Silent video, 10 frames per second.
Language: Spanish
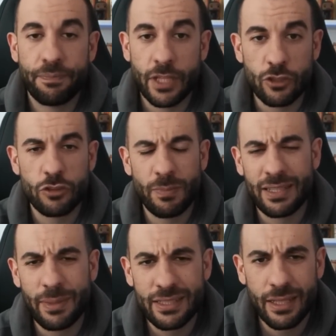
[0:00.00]
Y eso va
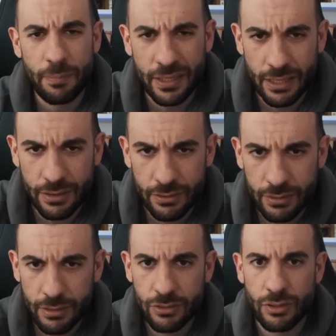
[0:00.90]
a seguir pasando.
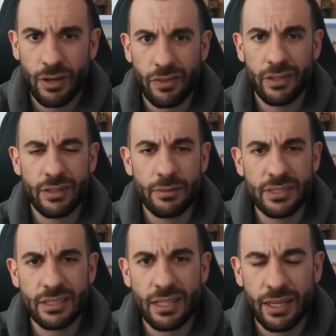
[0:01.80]
De hecho, quiero hacer
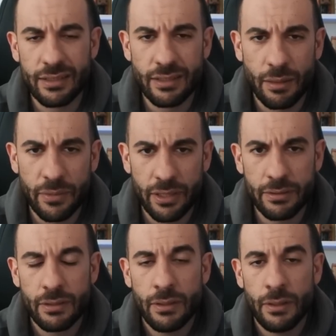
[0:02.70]
entrevistas a gente
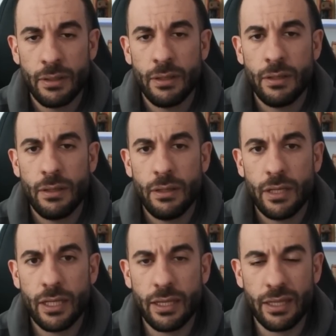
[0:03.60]
también.
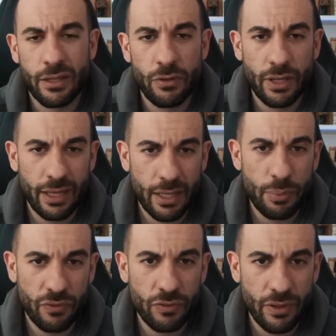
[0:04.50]
Y, creo que hay que
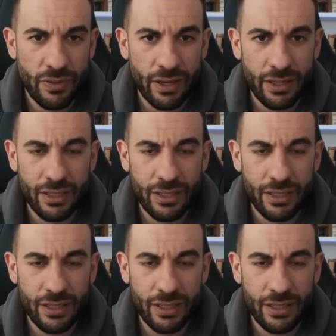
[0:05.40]
profundizar en